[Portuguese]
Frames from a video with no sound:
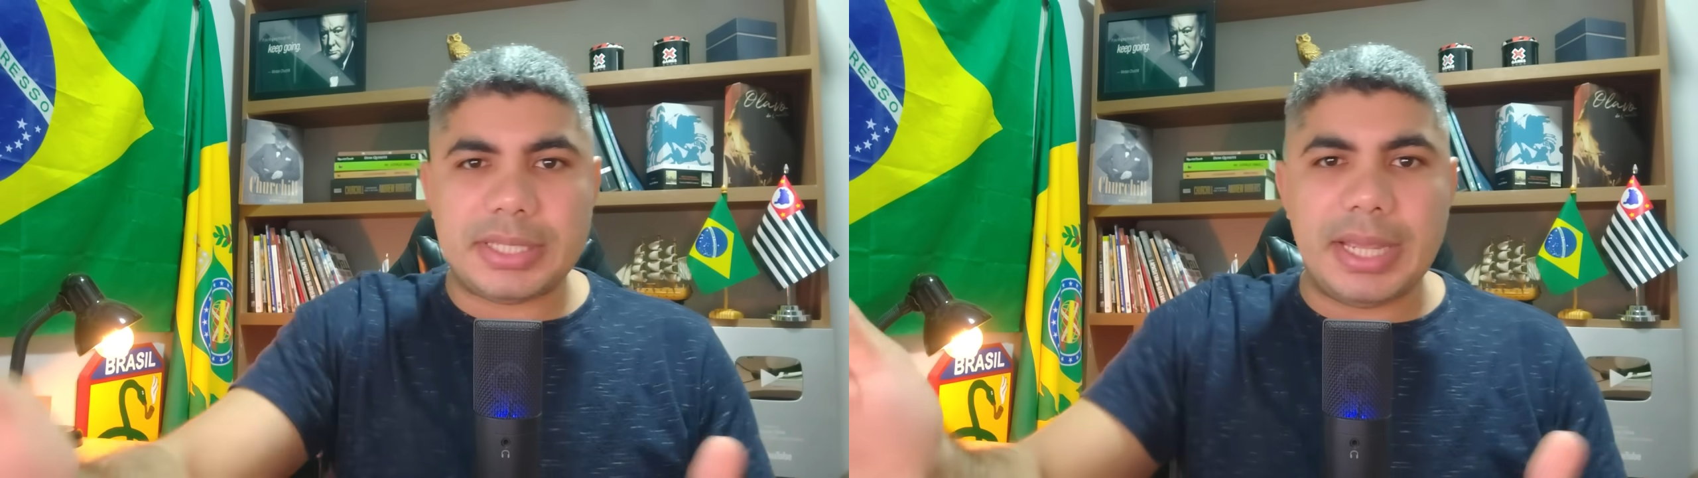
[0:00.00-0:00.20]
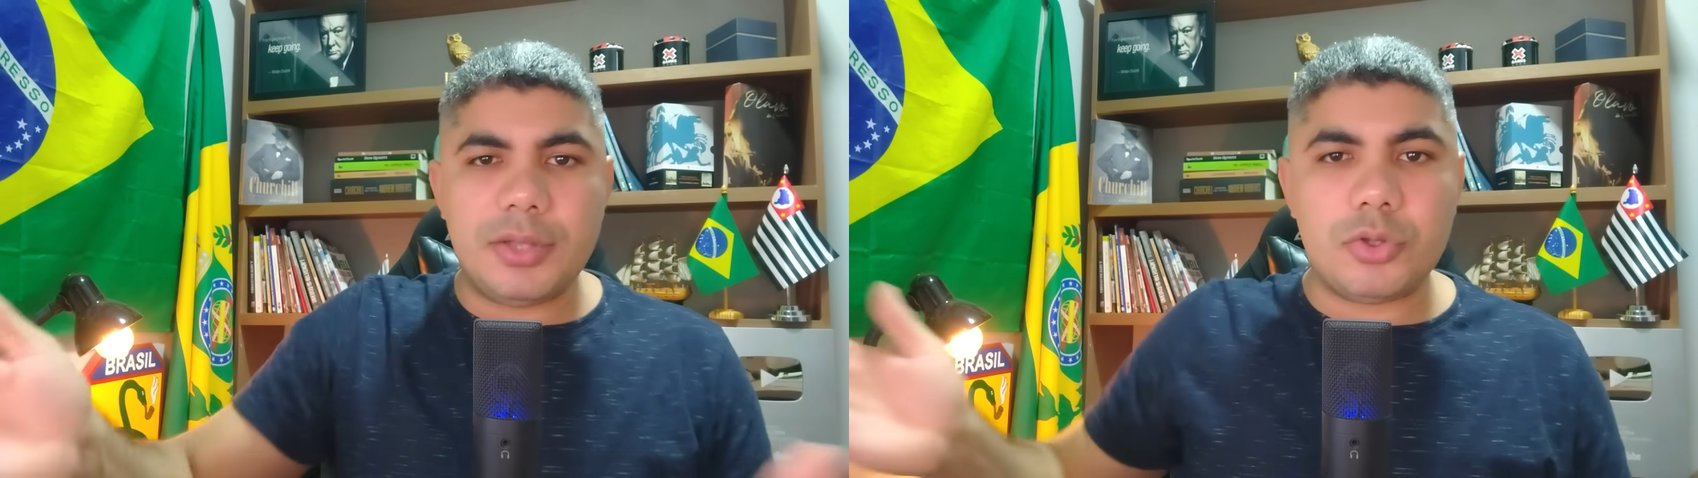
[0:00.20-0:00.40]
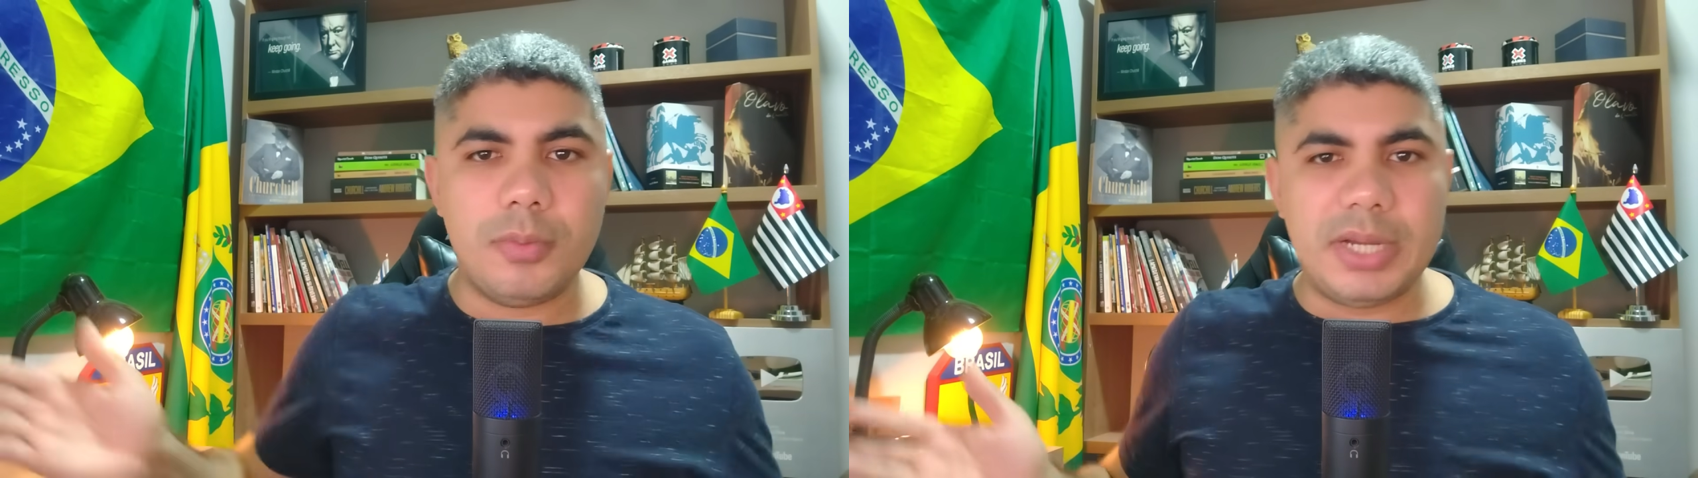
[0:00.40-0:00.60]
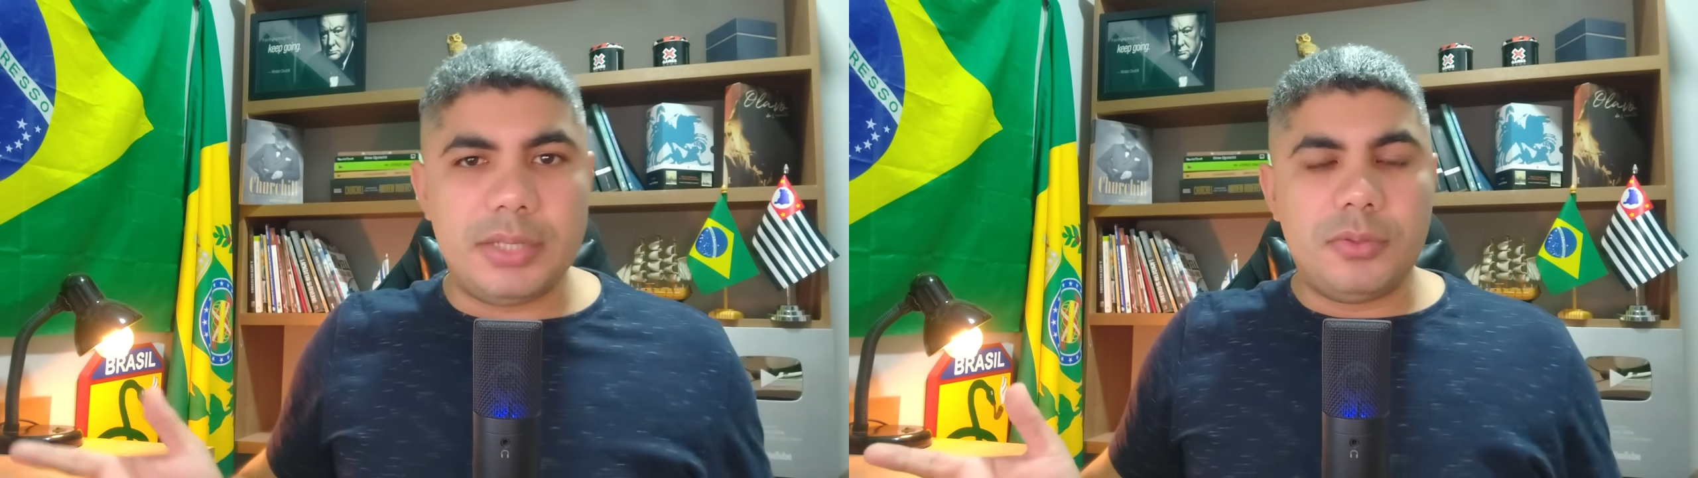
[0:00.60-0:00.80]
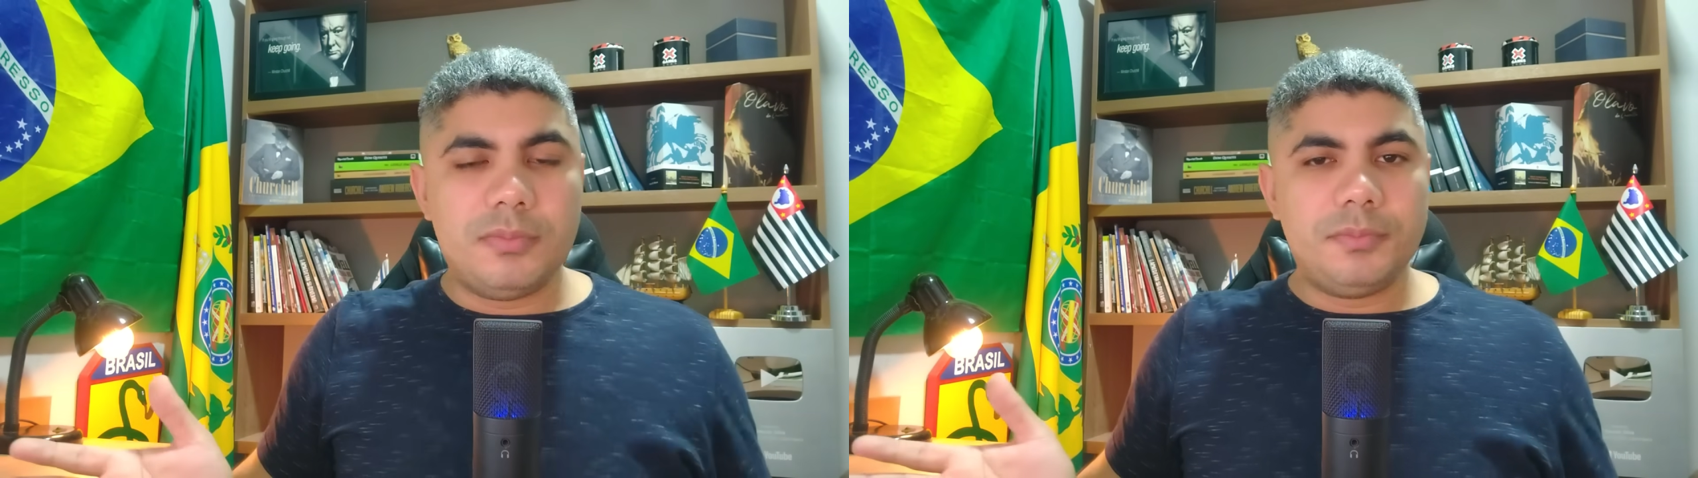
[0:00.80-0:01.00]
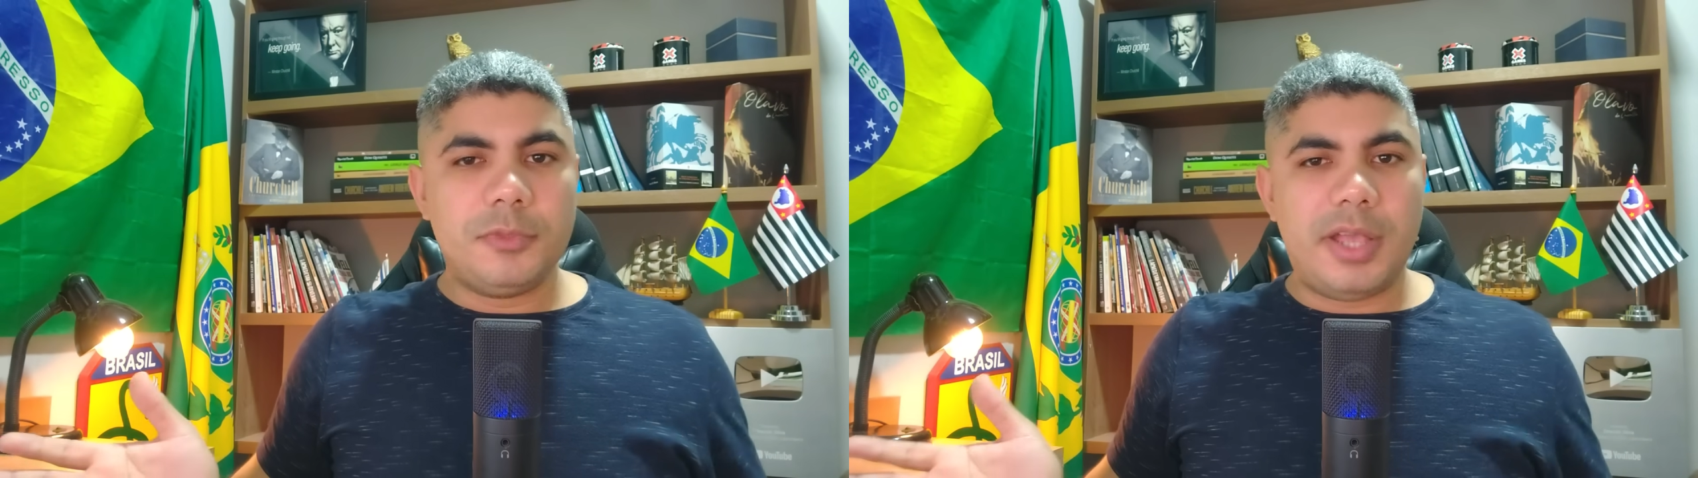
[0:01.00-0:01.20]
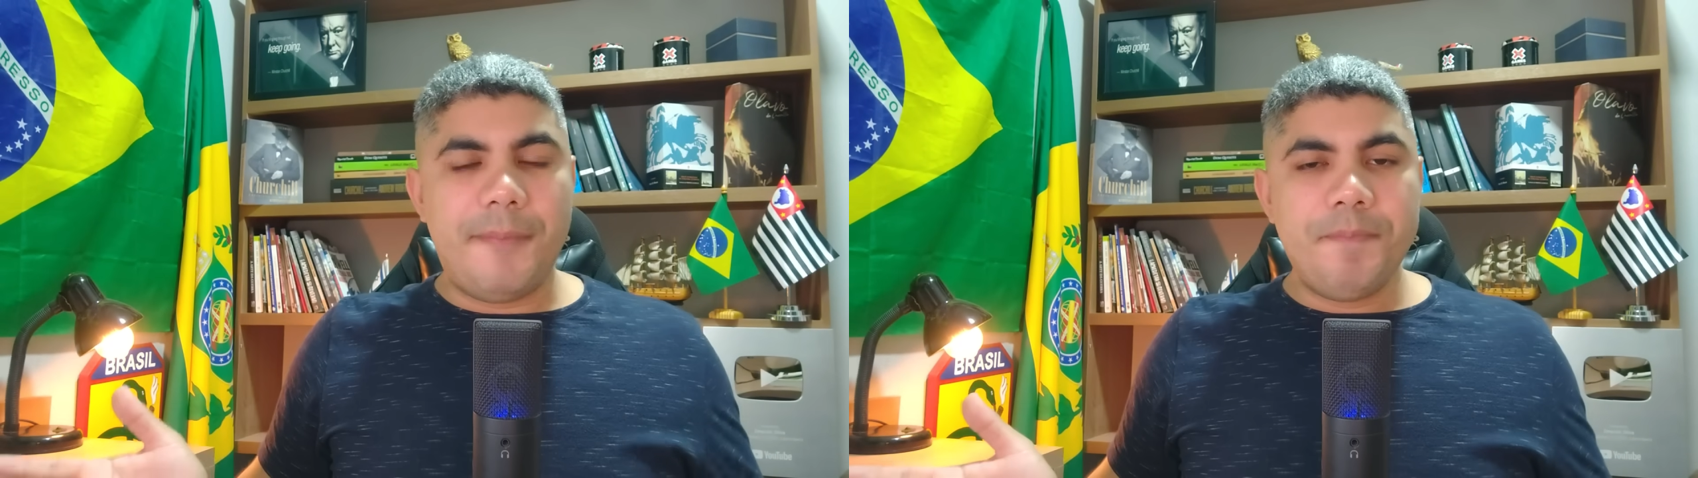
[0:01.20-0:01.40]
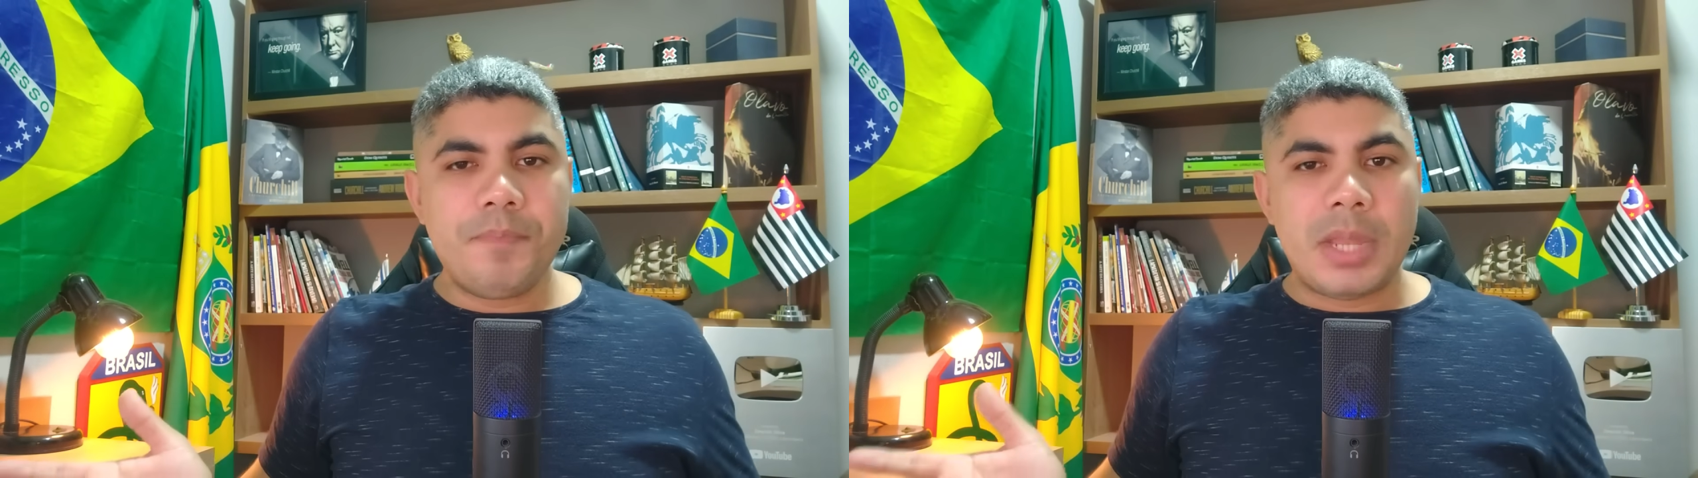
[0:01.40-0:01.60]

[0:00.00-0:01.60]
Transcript: está retomando, né?